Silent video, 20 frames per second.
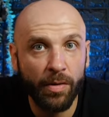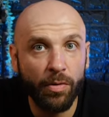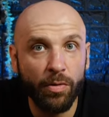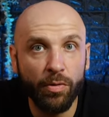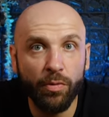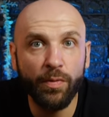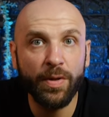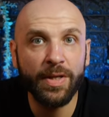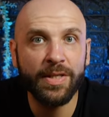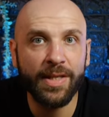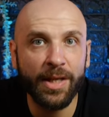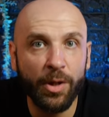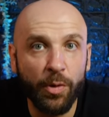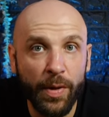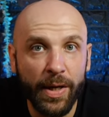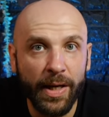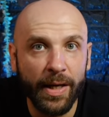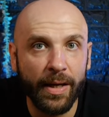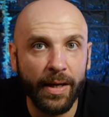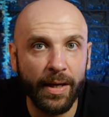con questa
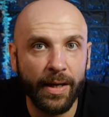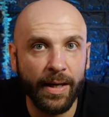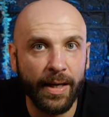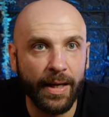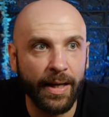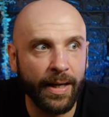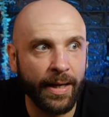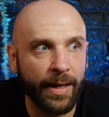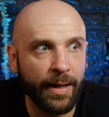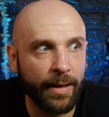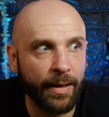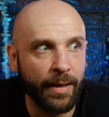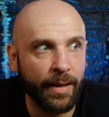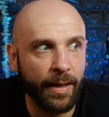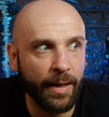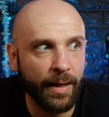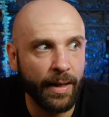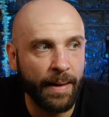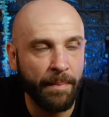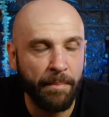qui che
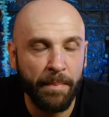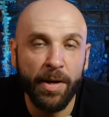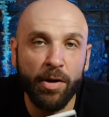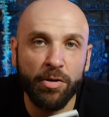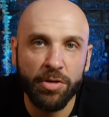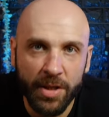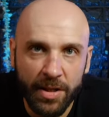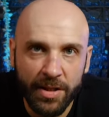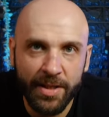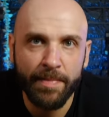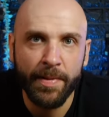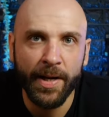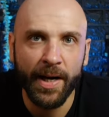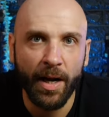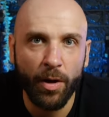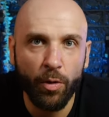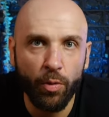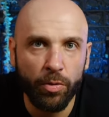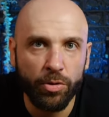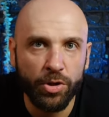è meno sensibile
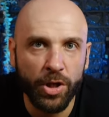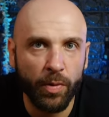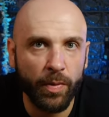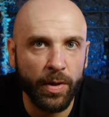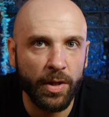alla luce,